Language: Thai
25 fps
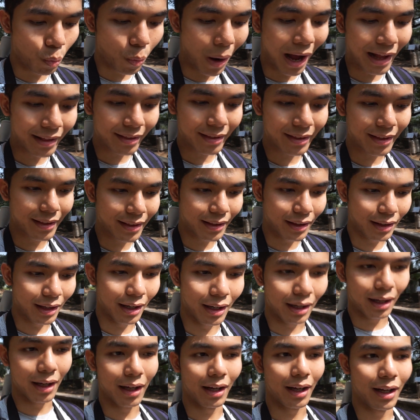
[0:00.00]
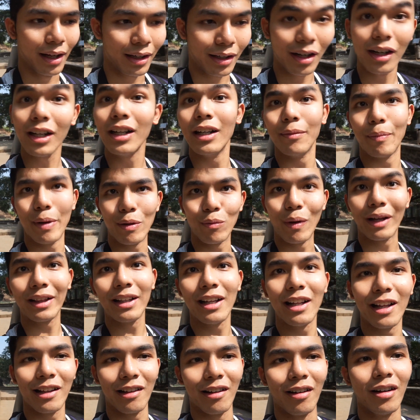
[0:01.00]
วัดก็คือเป็นวัด
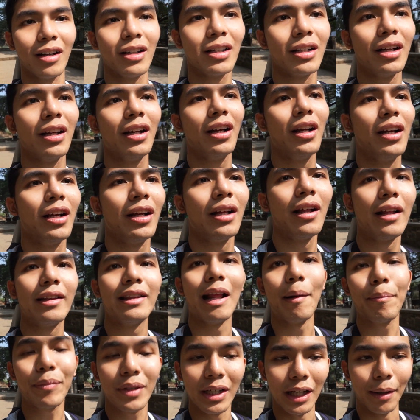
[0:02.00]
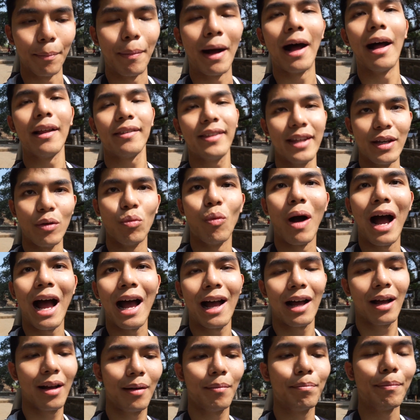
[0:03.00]
นั่นแหละเนาะนับถือพระศิวะ
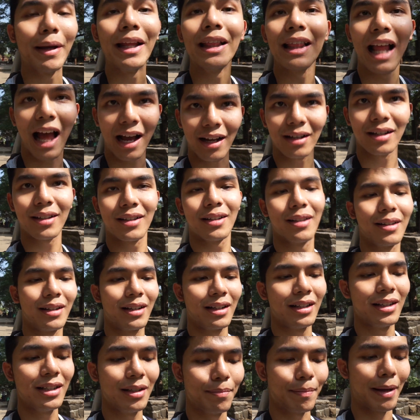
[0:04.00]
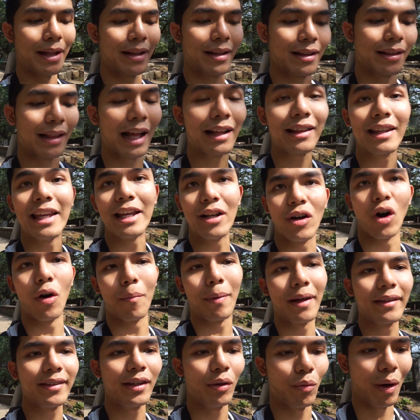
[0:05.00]
เป็นหลักก็คือเป็นลัทธิของ
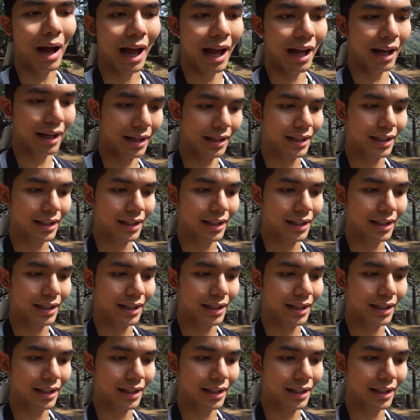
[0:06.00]
พระศิวะ